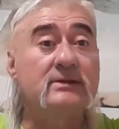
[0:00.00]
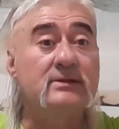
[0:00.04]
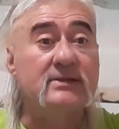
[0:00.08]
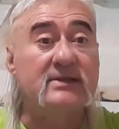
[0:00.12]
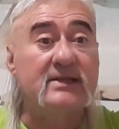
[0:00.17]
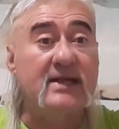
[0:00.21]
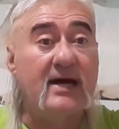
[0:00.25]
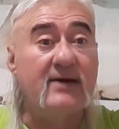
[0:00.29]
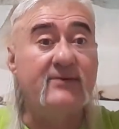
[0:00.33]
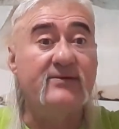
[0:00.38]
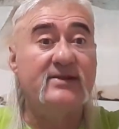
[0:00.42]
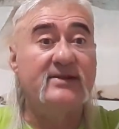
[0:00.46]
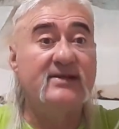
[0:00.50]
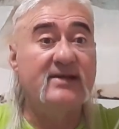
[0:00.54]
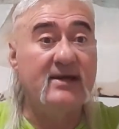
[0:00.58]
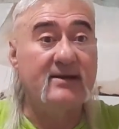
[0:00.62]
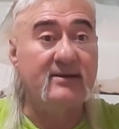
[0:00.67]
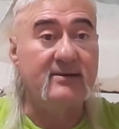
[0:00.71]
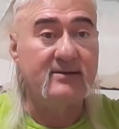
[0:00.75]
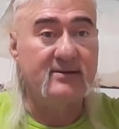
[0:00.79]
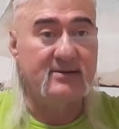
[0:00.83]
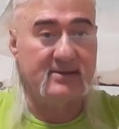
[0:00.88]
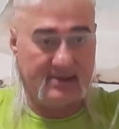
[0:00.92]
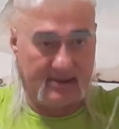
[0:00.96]

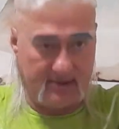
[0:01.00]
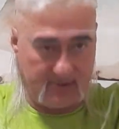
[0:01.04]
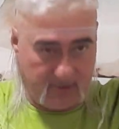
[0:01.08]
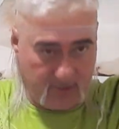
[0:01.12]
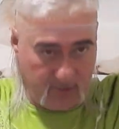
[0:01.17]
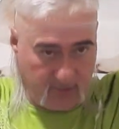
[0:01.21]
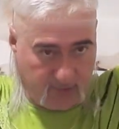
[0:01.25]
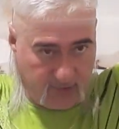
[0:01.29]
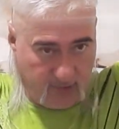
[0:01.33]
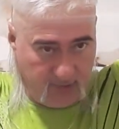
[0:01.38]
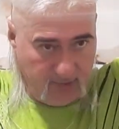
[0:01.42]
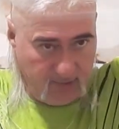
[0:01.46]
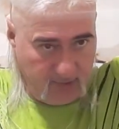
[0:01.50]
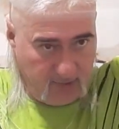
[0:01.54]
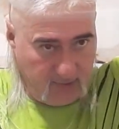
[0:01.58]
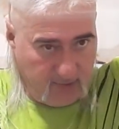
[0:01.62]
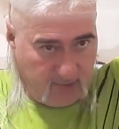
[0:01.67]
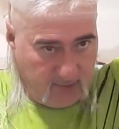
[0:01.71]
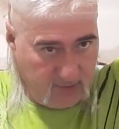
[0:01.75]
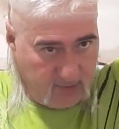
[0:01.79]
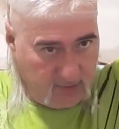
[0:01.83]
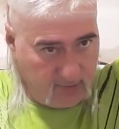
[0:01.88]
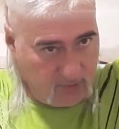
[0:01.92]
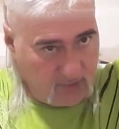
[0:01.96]
Dravidyen. İşte Türk'ün
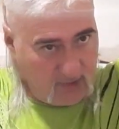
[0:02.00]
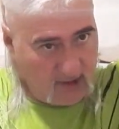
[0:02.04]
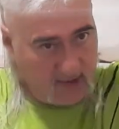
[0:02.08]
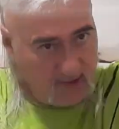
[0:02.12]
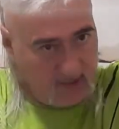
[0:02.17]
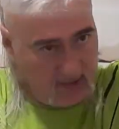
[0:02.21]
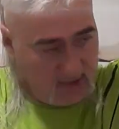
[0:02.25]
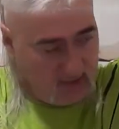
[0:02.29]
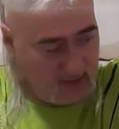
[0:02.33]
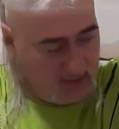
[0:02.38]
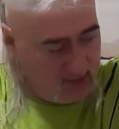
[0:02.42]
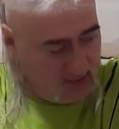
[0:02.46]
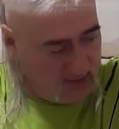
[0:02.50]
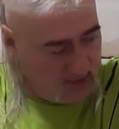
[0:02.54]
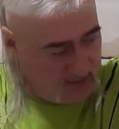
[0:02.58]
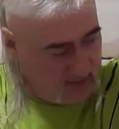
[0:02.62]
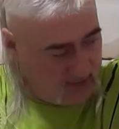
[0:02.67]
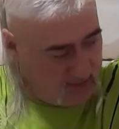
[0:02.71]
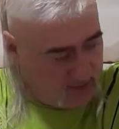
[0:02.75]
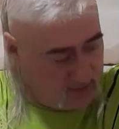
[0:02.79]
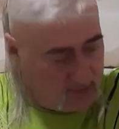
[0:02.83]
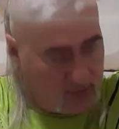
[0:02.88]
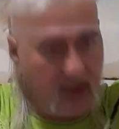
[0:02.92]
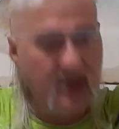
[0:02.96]
Turan'ın
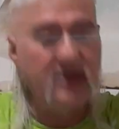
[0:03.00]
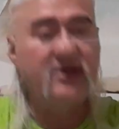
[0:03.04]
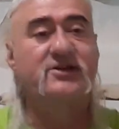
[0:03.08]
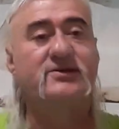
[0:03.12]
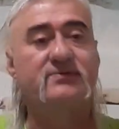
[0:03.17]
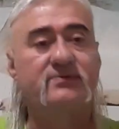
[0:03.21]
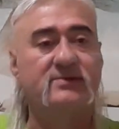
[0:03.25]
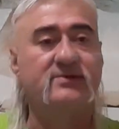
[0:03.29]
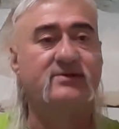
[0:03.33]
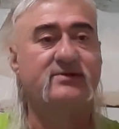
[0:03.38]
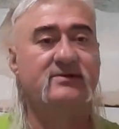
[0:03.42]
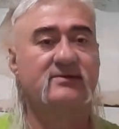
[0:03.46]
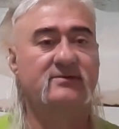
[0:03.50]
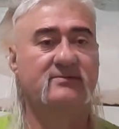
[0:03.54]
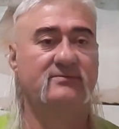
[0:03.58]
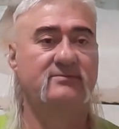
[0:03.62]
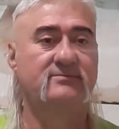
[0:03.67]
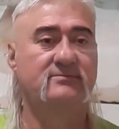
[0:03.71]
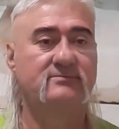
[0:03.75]
güney kısmıdır.